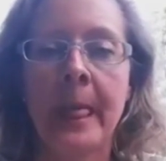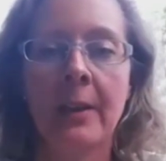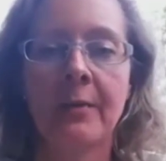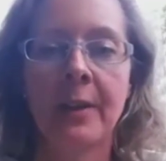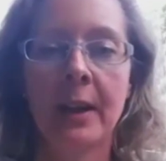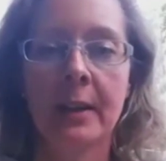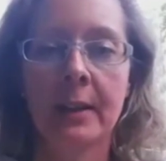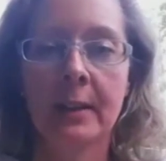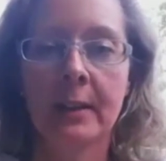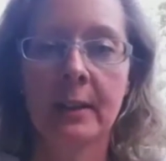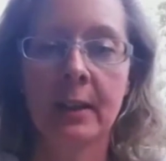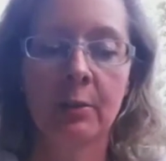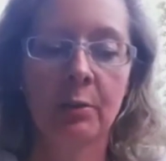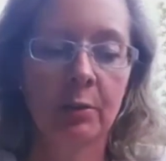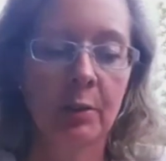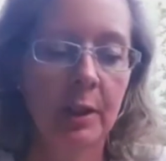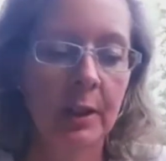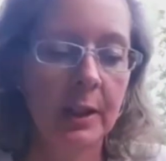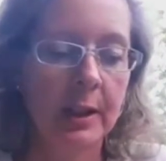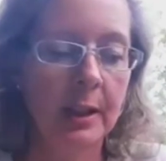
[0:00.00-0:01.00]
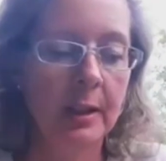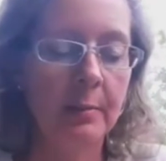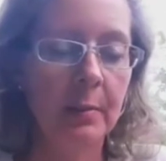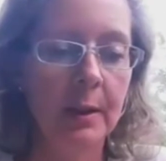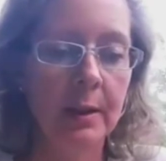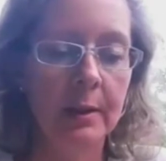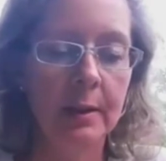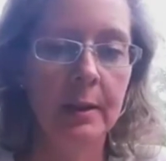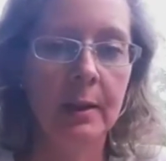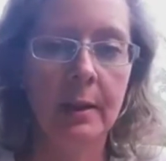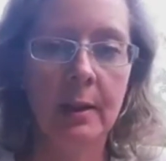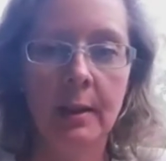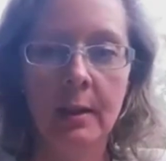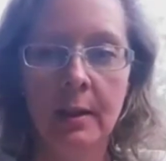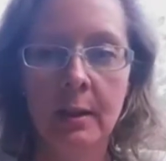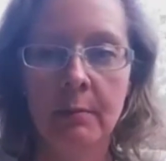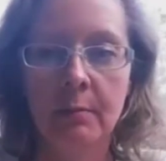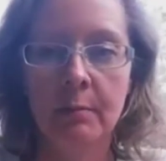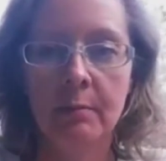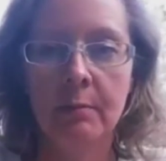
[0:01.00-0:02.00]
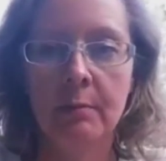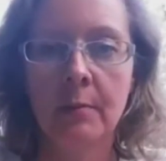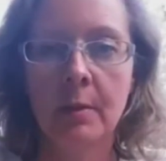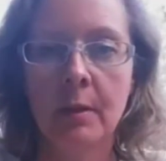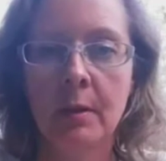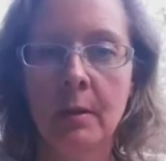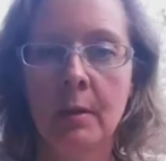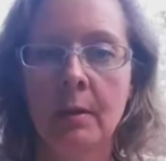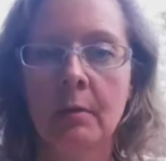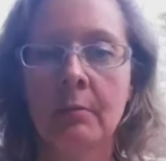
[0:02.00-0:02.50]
was die Unternehmen im